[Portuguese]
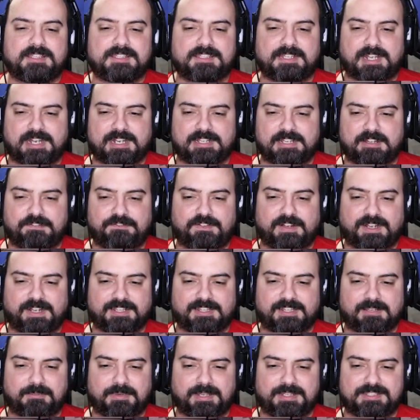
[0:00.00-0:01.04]
Esse cara da
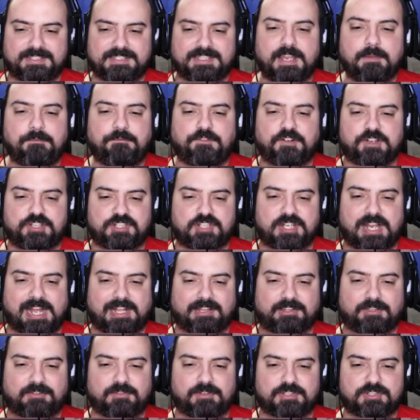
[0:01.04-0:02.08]
faca também sempre foi
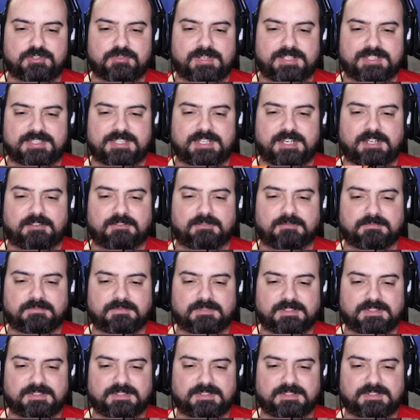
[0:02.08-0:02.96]
chato, continua sendo.